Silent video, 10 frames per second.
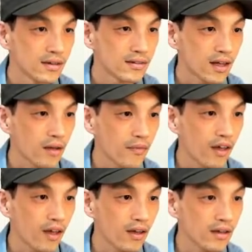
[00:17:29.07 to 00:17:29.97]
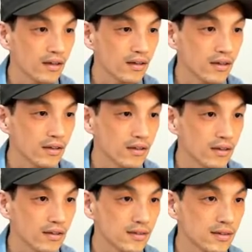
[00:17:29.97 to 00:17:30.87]
3의
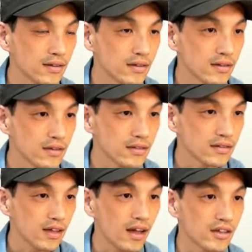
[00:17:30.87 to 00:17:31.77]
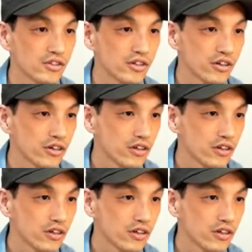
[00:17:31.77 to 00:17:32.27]
2승, C가 있죠.